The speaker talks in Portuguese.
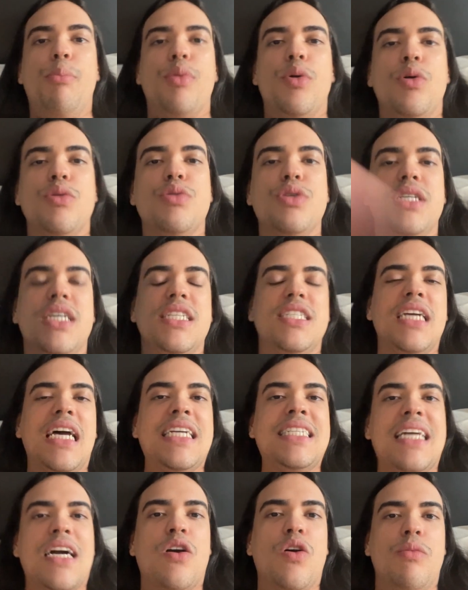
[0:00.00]
Pronto, gente, já
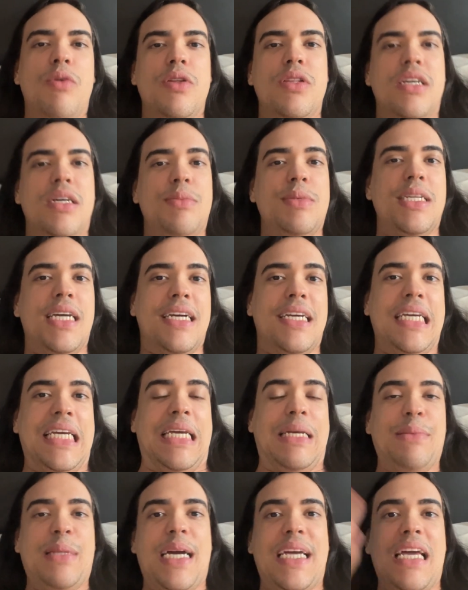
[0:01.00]
se acomodamos
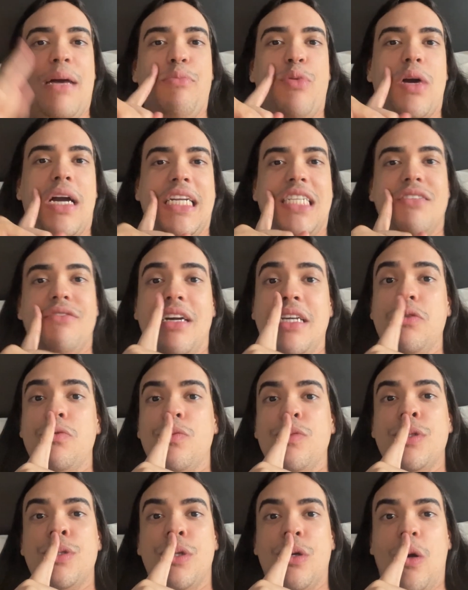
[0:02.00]
aqui. Daqui a pouco a gente vai
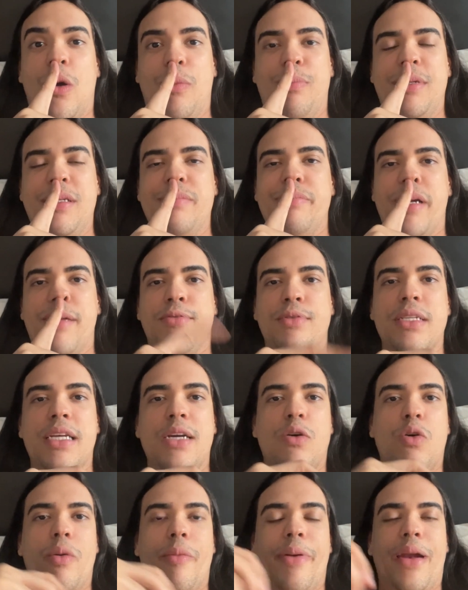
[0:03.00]
num shopping pra poder
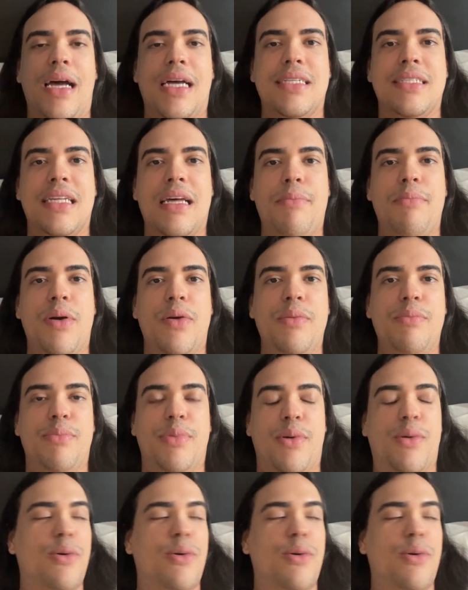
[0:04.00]
comprar sabão em pó.